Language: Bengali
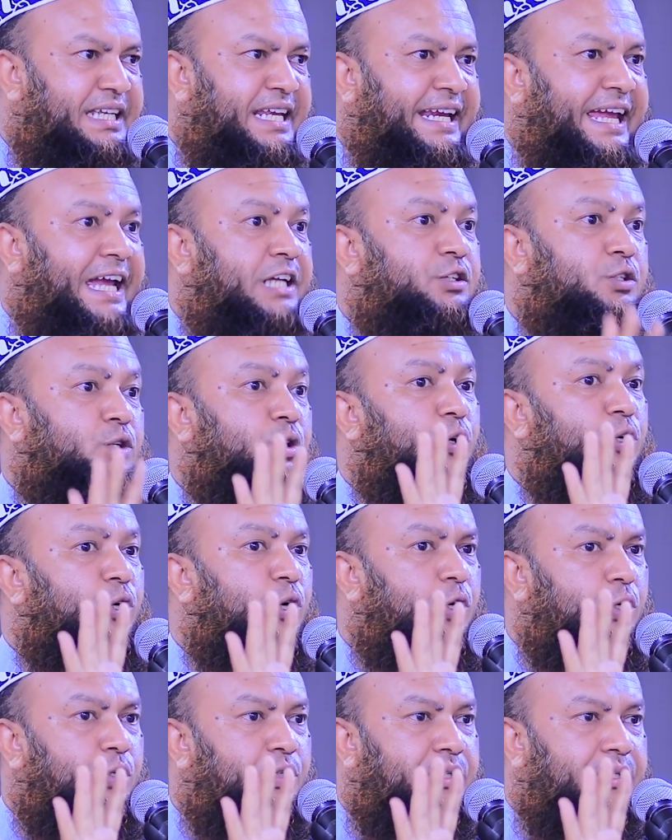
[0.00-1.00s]
দিনের ক্ষেত্র হলো
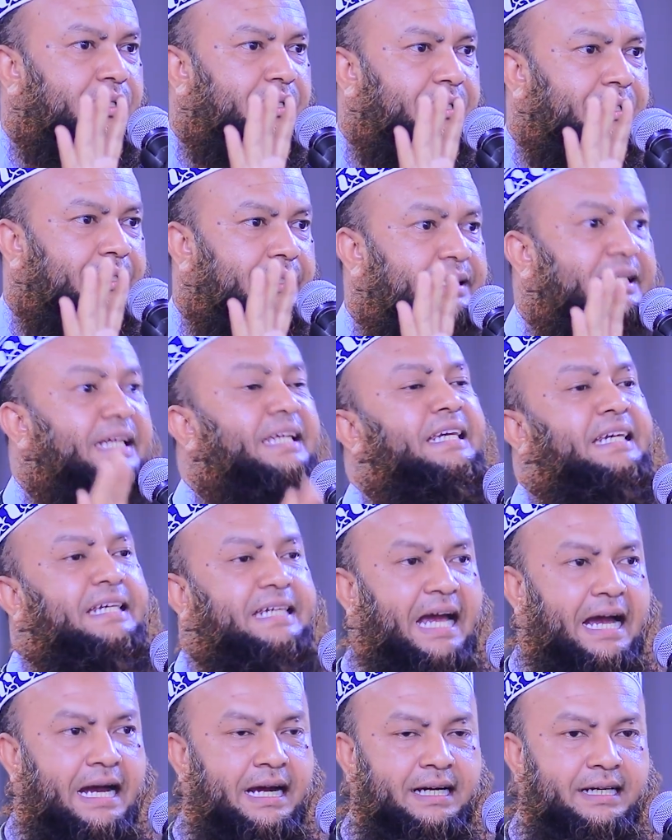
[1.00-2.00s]

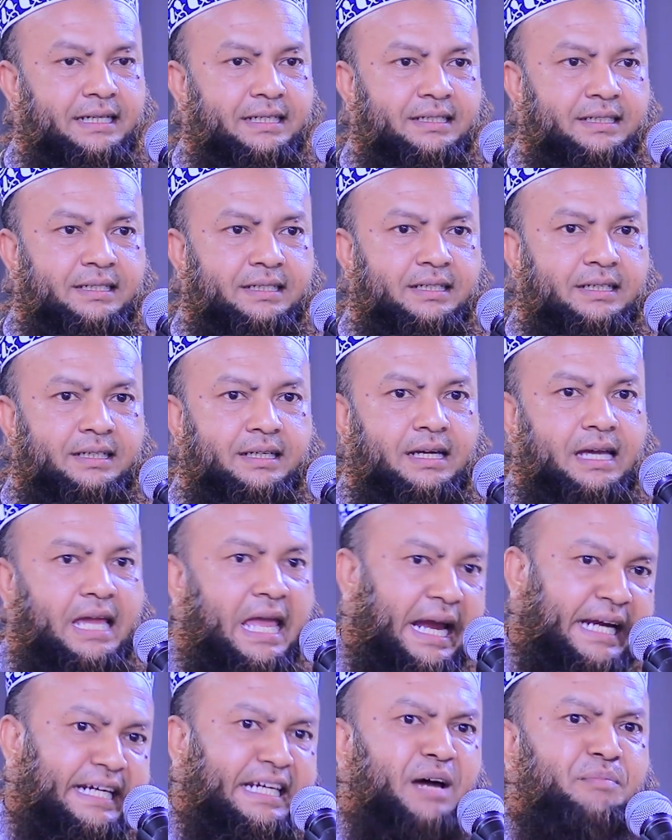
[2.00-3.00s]
তিনটা
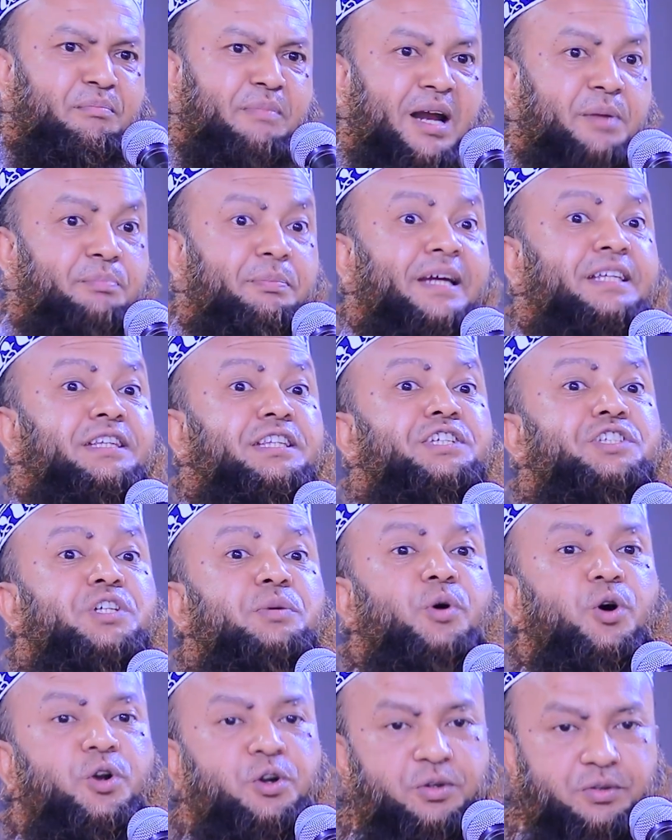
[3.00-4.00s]
এক নাম্বার ব্যক্তি
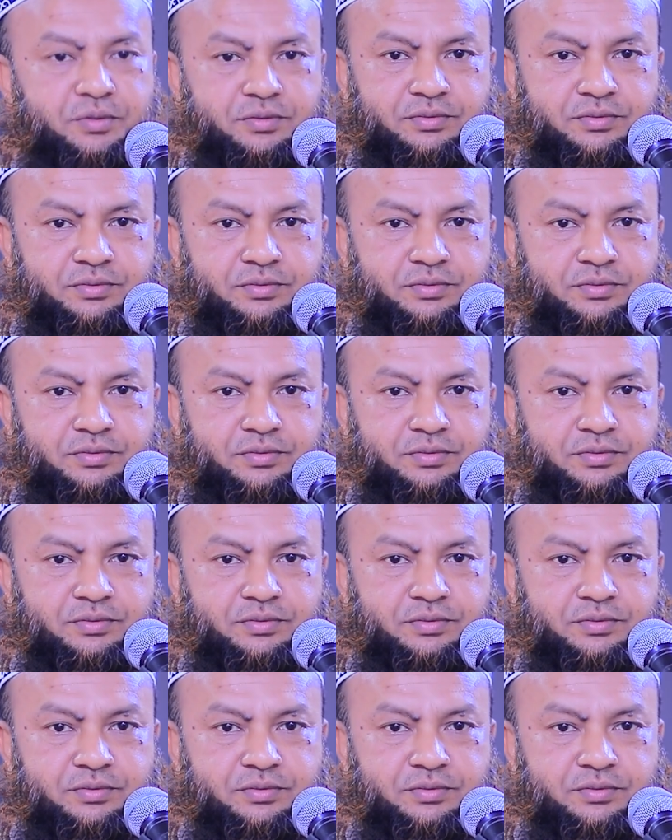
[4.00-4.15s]
জীবন